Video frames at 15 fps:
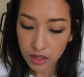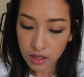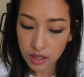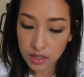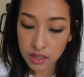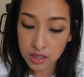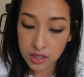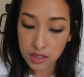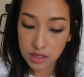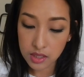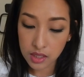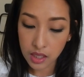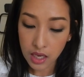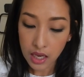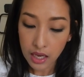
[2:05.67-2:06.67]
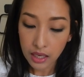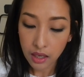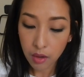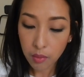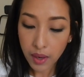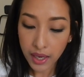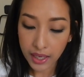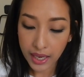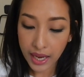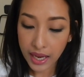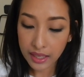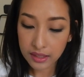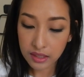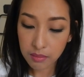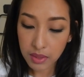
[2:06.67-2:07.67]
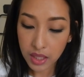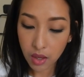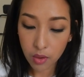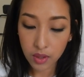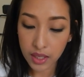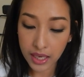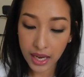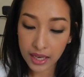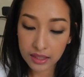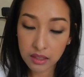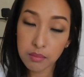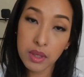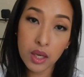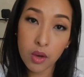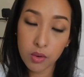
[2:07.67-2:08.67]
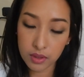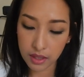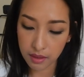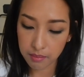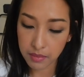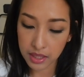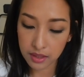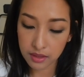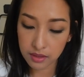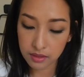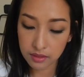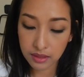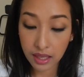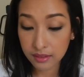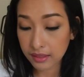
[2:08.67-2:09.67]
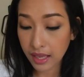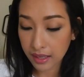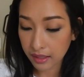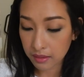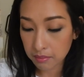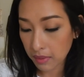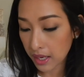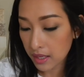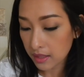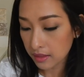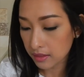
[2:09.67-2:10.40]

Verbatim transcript: เออระหว่างข้างที่ไม่ลงกับข้างที่ไม่ลงเนี่ย มันแตกต่างกันไหม